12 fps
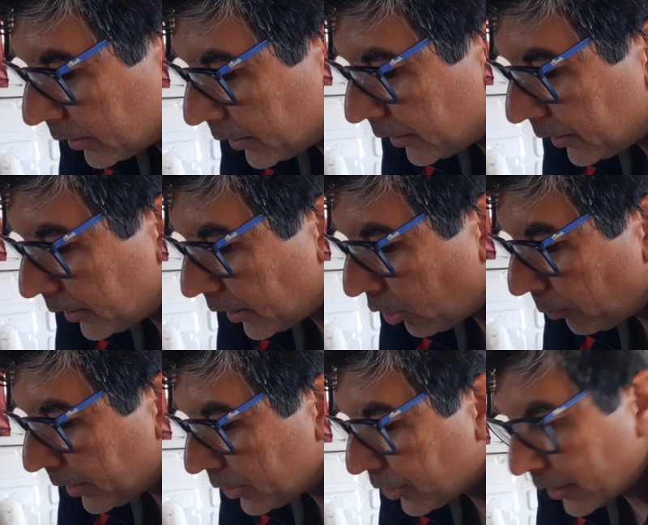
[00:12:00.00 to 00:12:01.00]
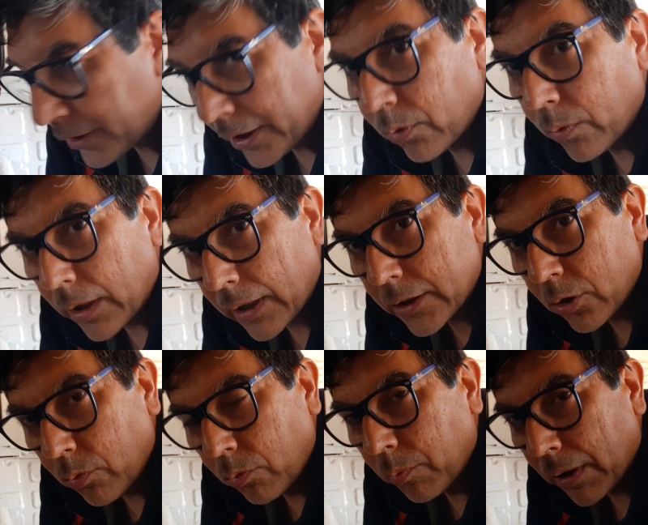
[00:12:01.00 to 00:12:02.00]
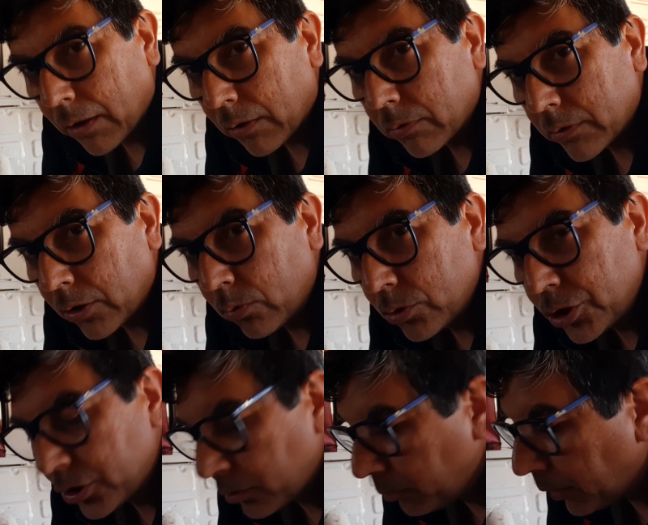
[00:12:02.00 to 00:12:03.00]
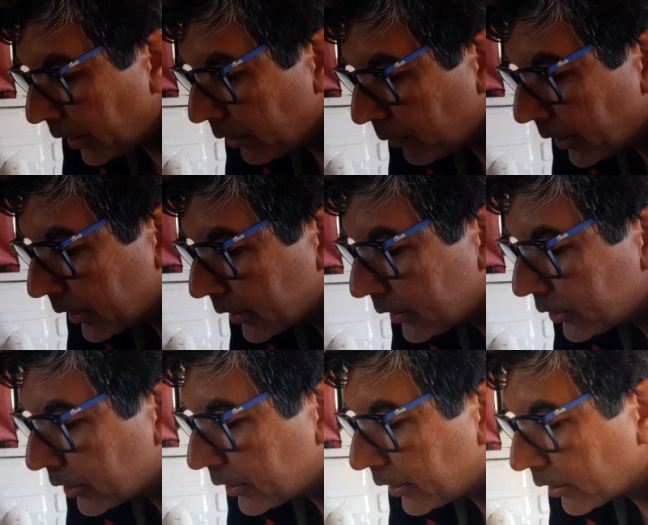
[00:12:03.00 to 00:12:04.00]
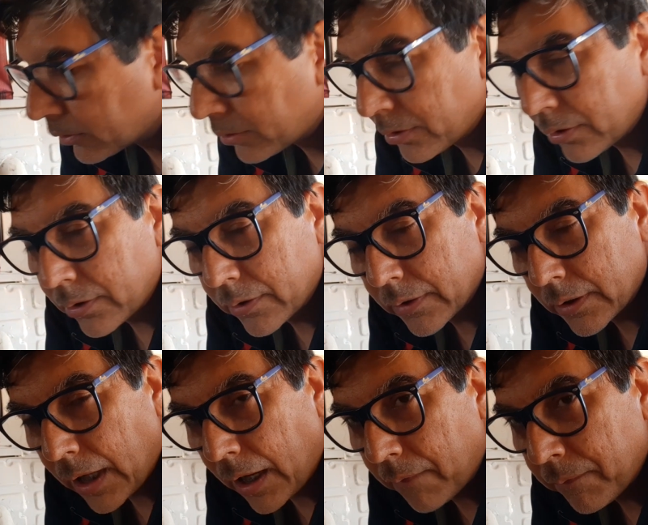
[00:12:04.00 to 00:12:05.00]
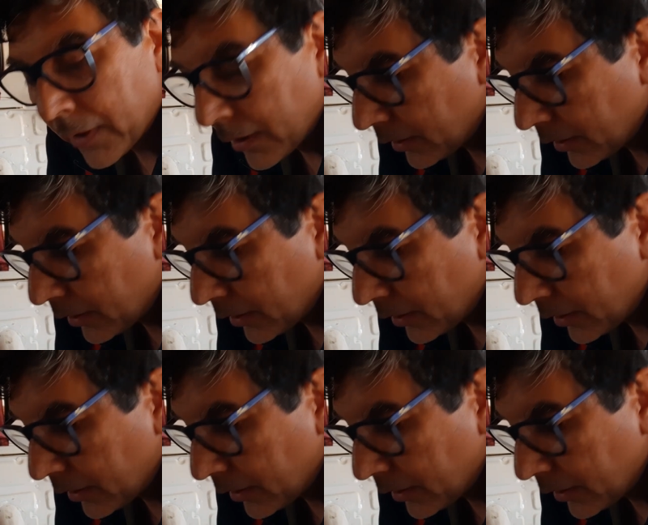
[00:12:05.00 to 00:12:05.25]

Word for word: E realmente ele deu, ela deu, uma, deu um giro bem, bem grande ali dentro, tá?